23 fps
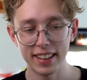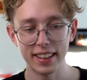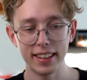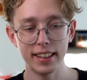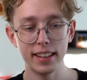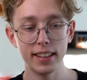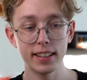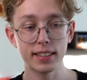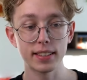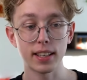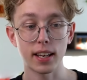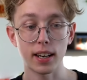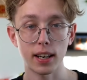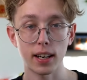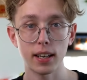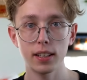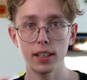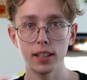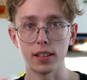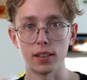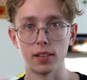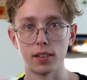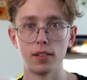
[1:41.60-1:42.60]
и
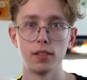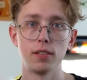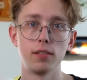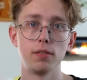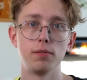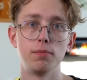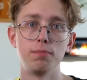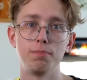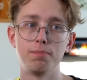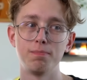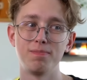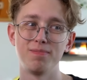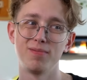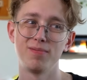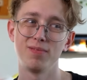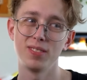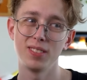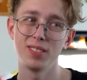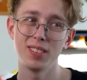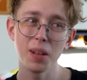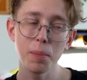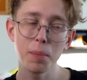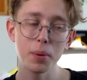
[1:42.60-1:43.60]
заранее
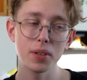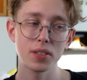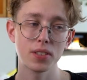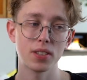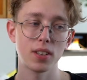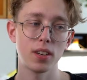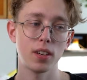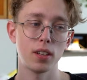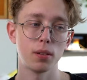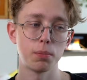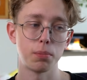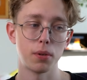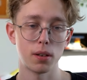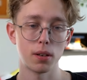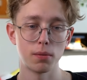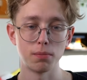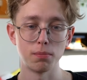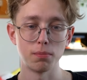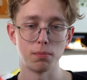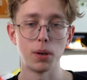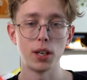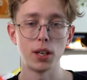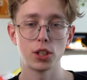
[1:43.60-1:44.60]
написал
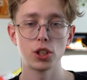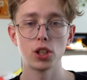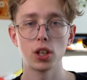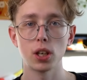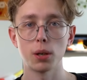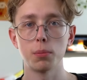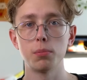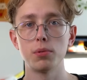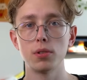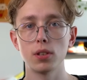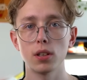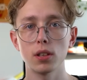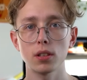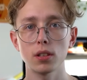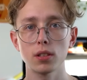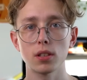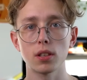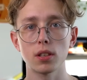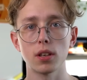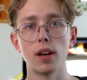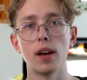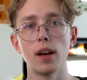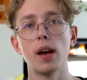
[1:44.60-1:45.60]
прям большие
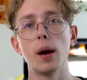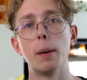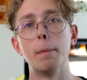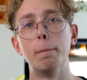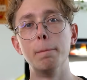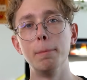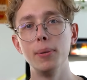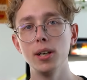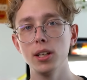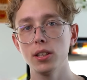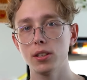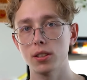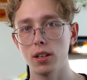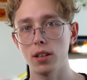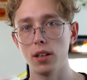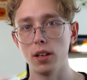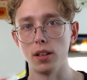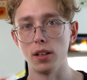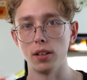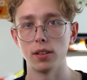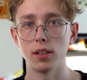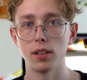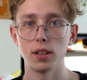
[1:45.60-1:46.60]
абзацы
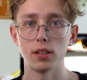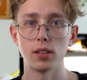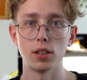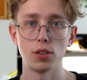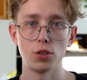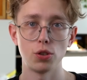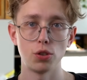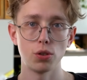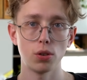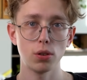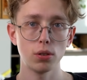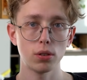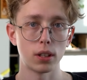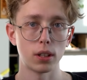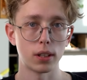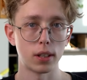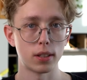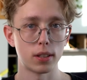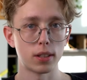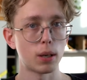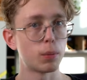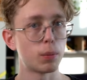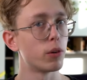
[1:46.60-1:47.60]
мыслей на этот счет от
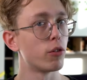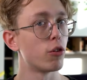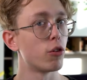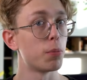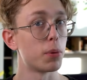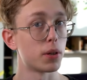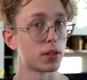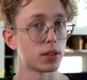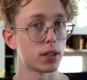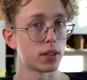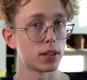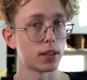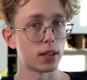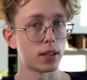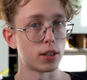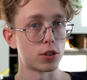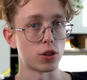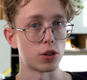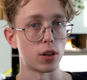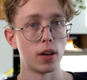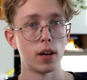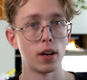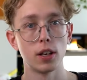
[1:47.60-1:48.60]
лица моего
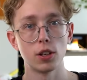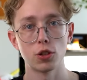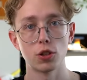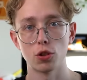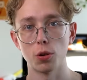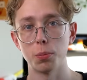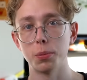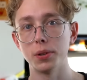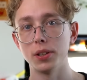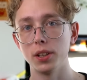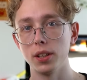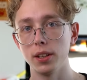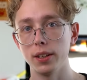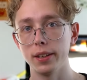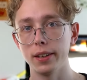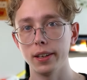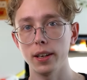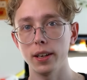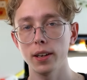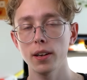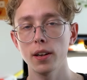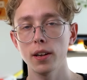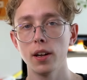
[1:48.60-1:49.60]
персонажа, чтобы на
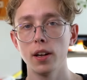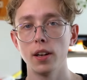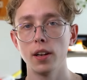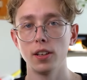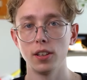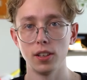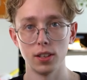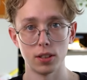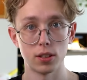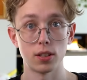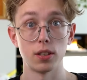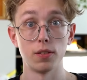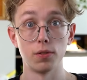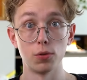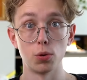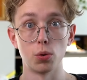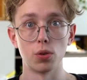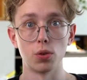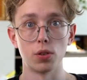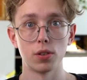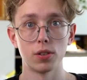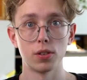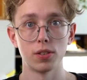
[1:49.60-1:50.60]
игре, если
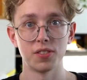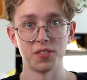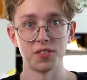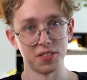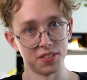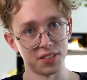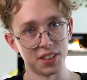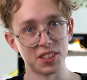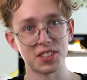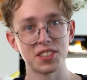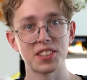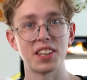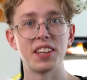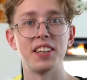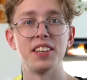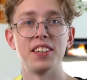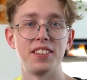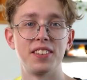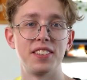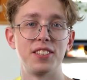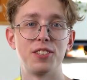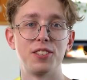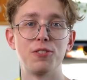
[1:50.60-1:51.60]
вдруг
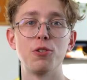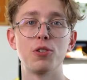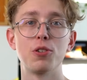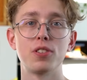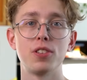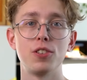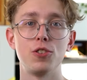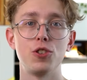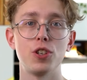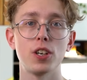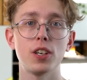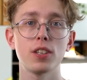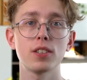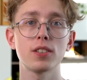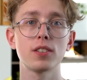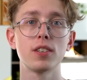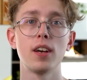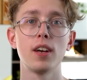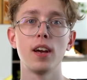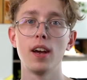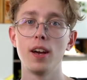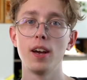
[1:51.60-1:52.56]
Настанет звездный час,